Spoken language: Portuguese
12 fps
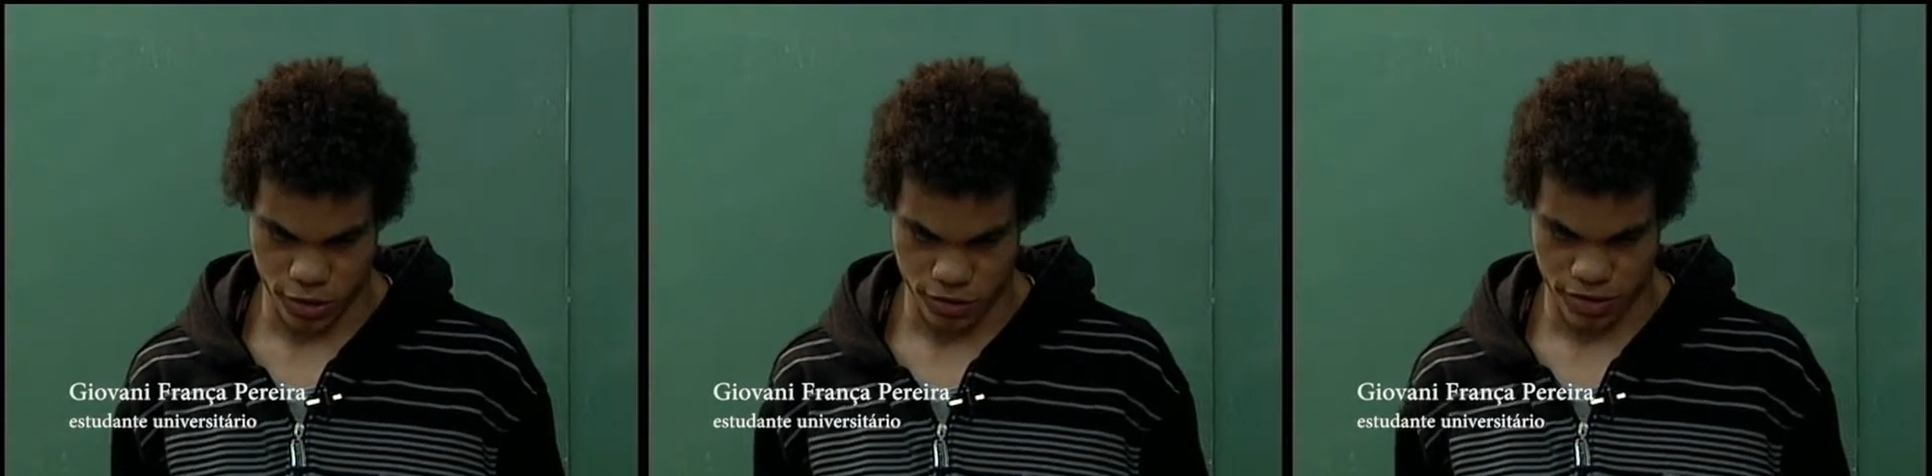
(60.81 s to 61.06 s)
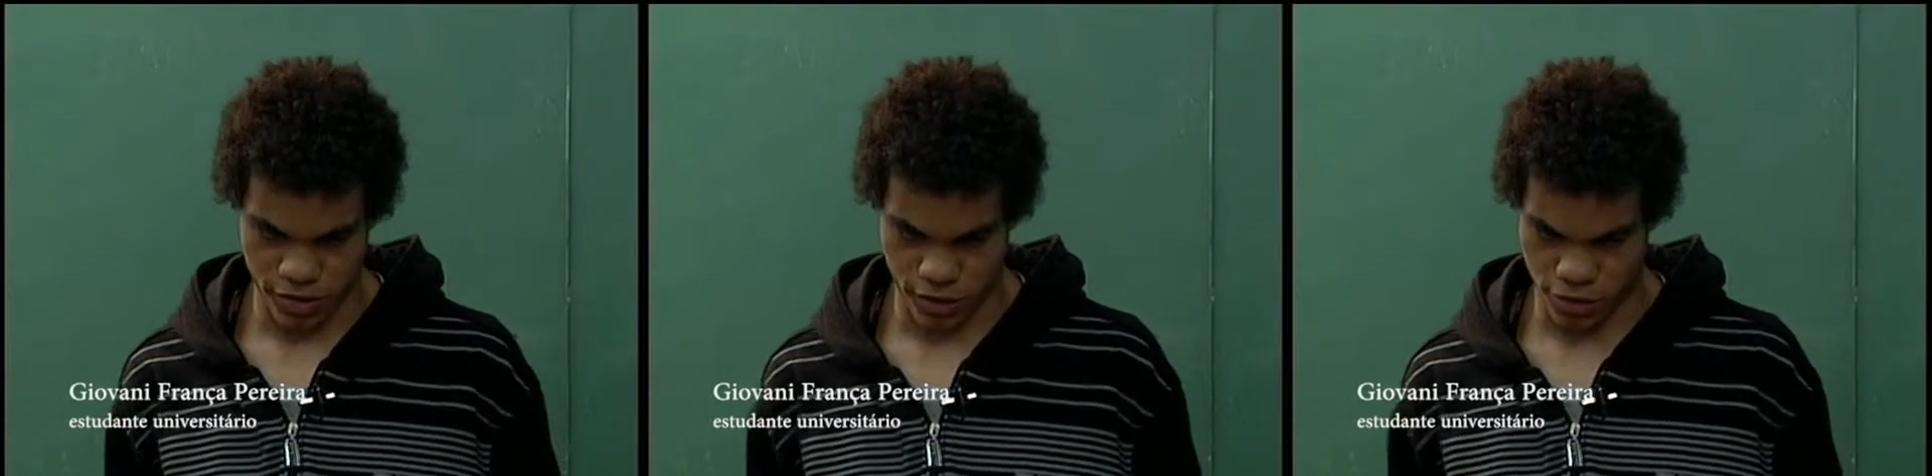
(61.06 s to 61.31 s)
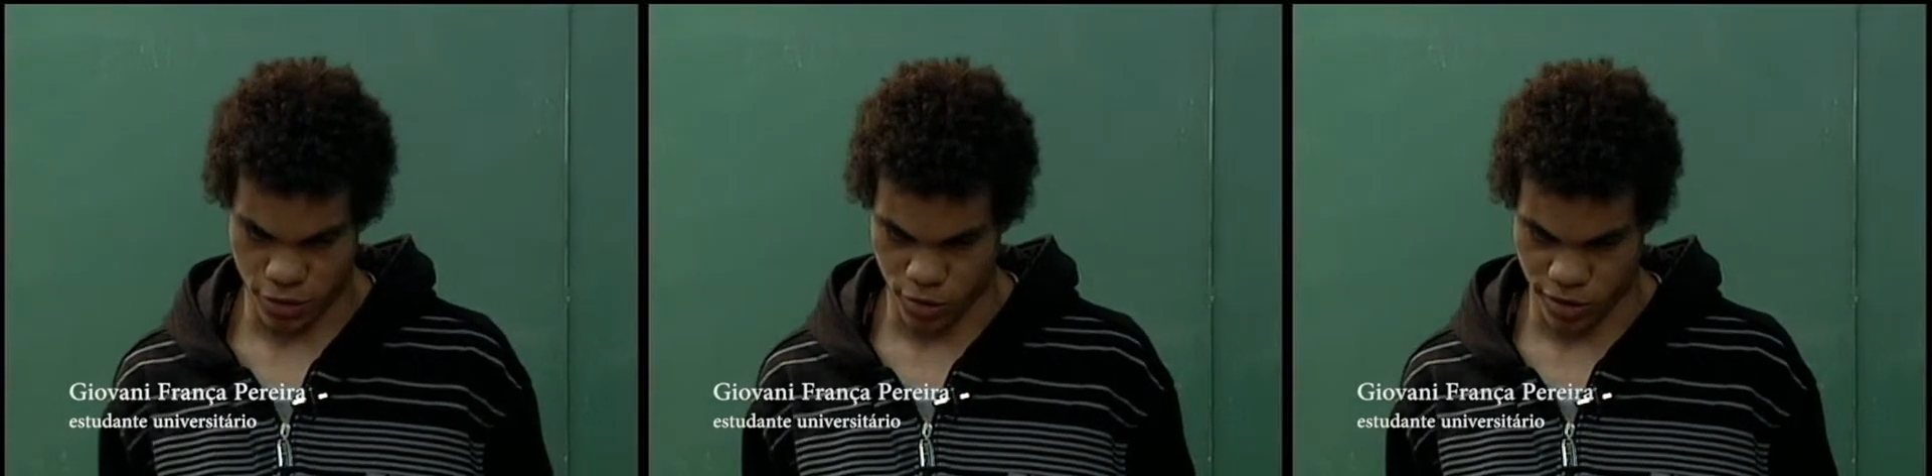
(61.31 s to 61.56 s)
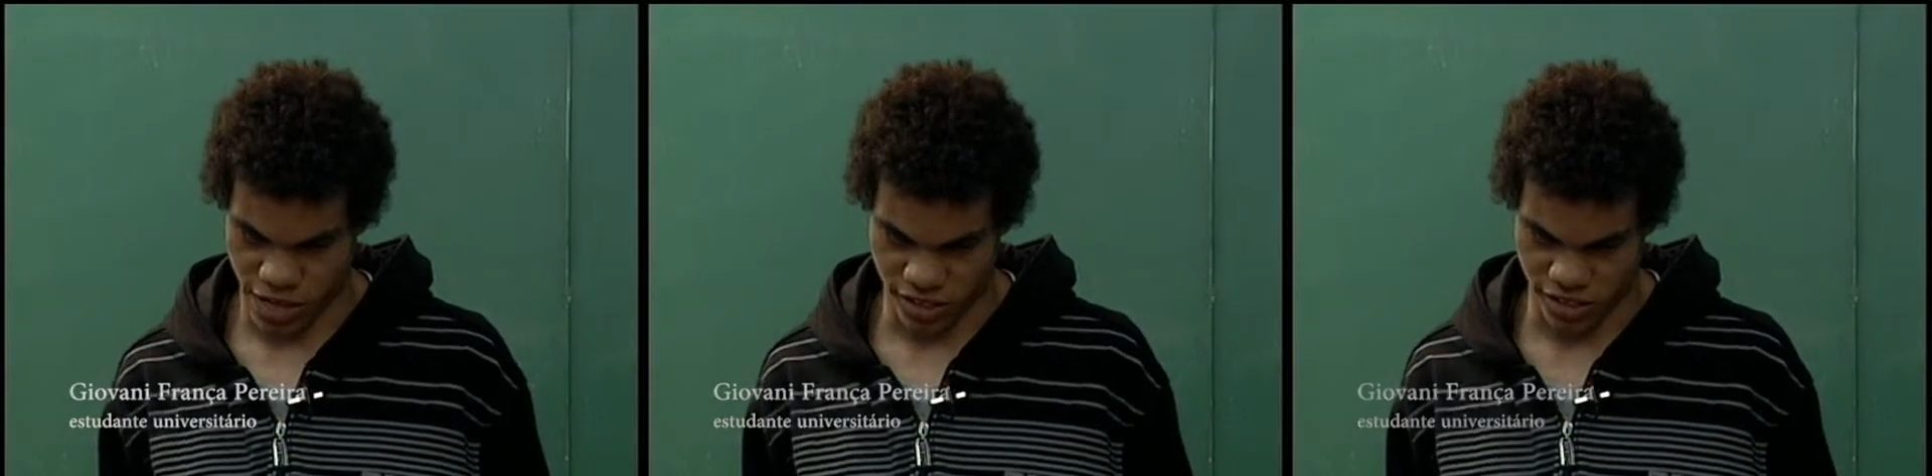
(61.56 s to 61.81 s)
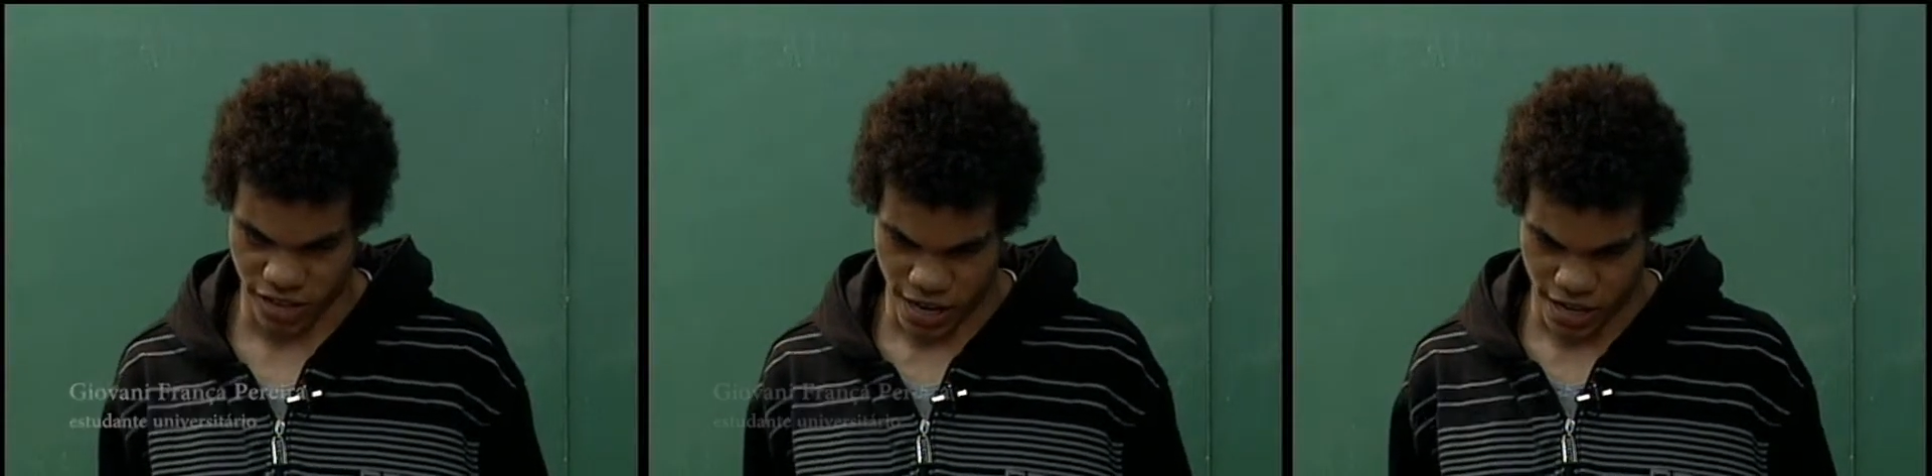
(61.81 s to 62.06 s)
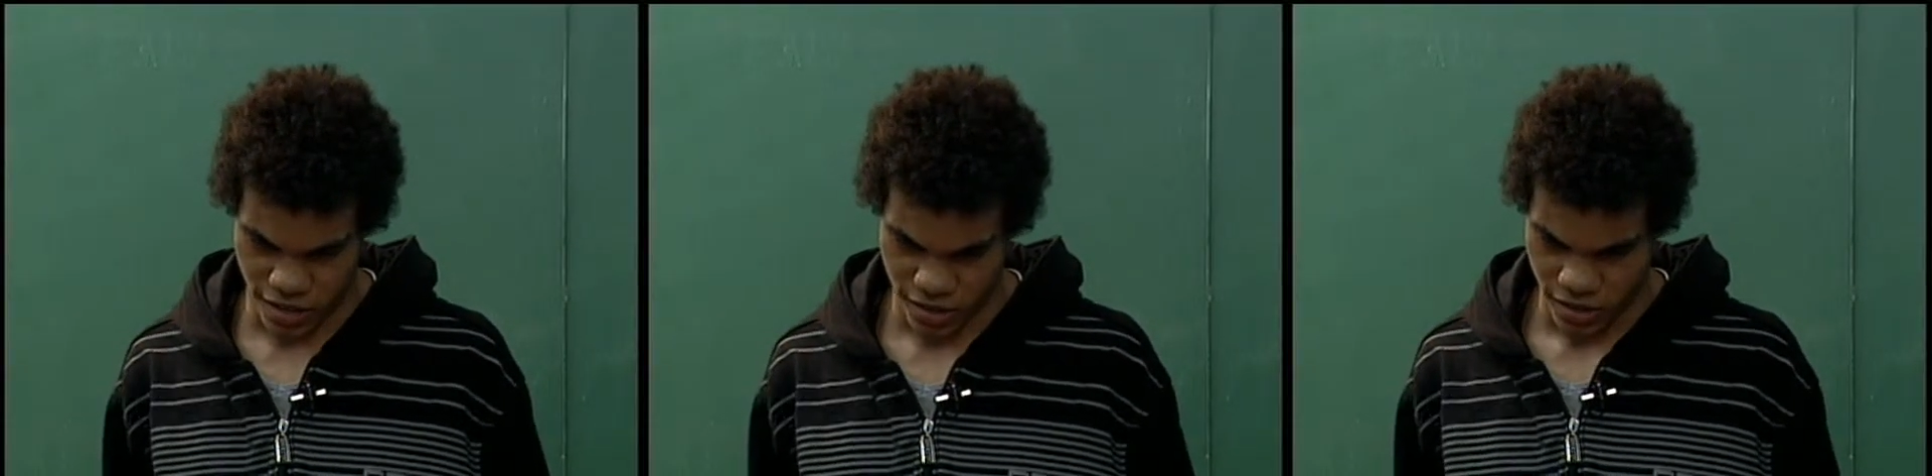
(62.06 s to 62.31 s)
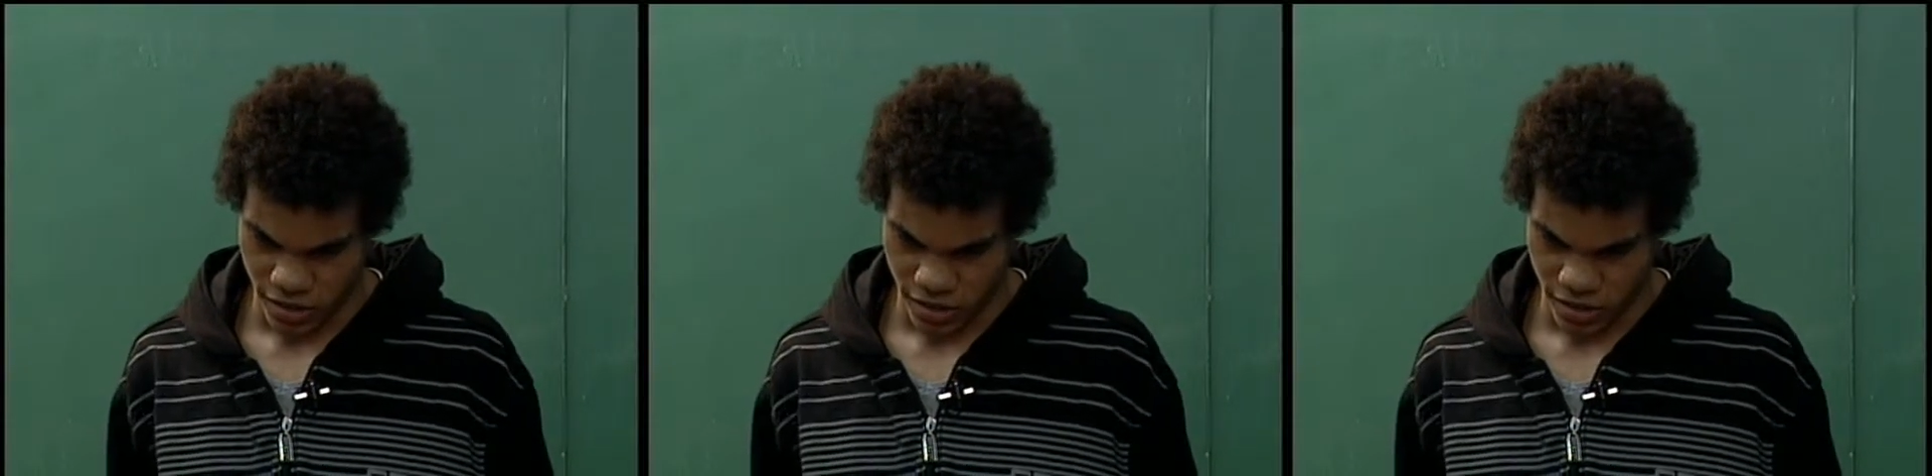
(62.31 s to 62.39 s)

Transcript: estou fazendo faculdade lá